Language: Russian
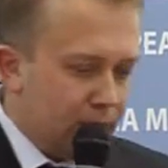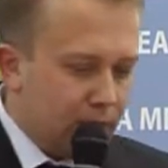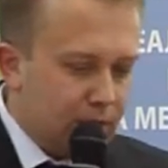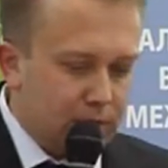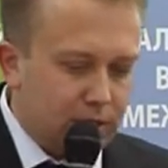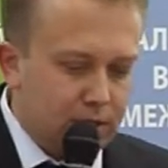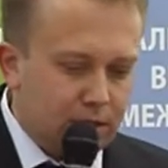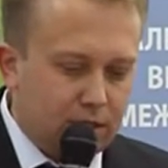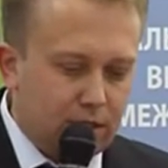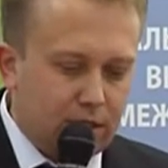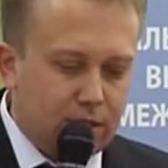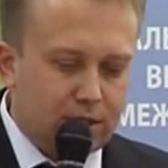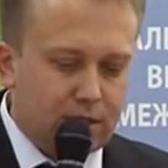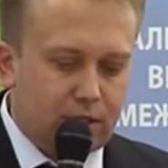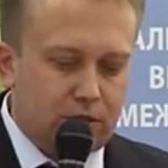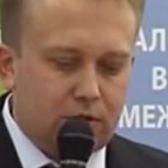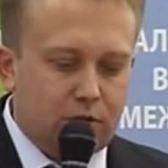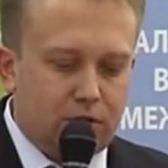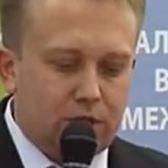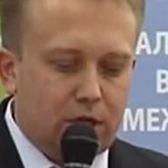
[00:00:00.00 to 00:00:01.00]
Значит, идея
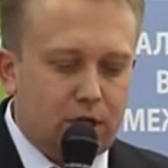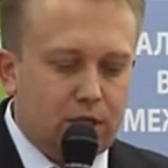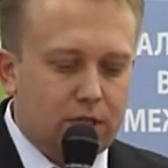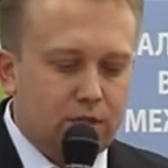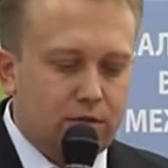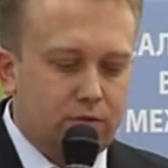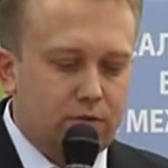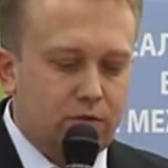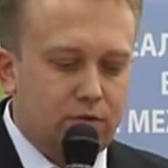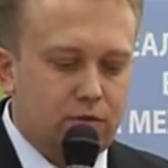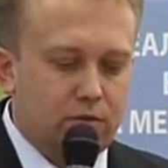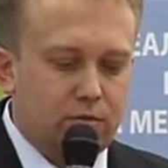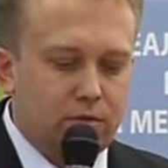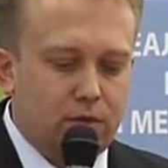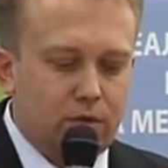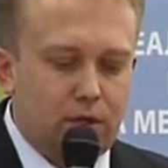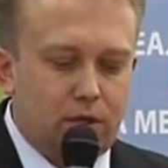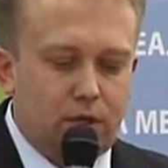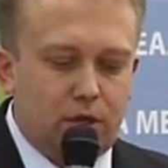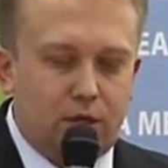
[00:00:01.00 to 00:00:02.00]
заключается в том,
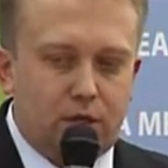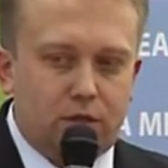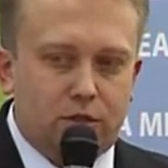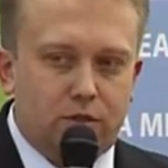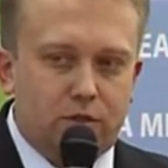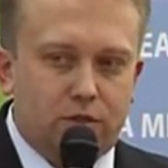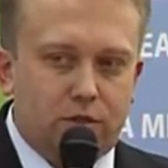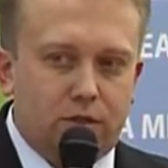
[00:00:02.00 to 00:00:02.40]
что